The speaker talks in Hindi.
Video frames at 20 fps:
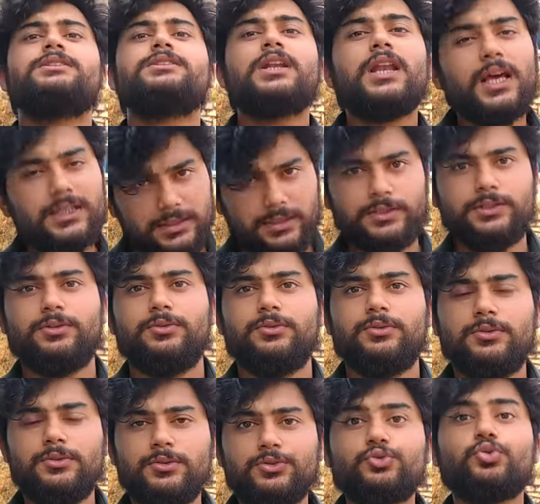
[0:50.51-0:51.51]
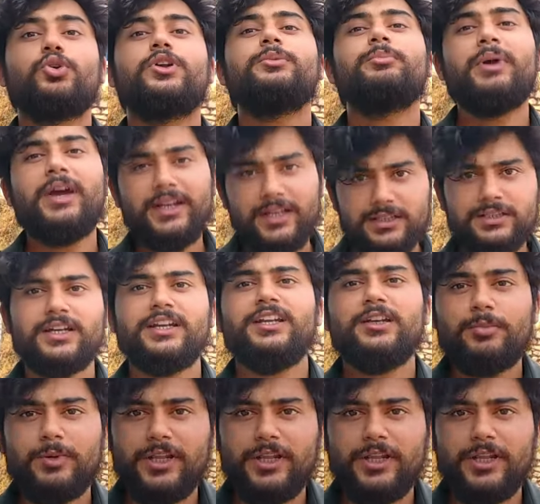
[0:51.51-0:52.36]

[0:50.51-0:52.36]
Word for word: चला सकते हो हम्म, थोड़ी हम्म, मेहनत हम्म, करनी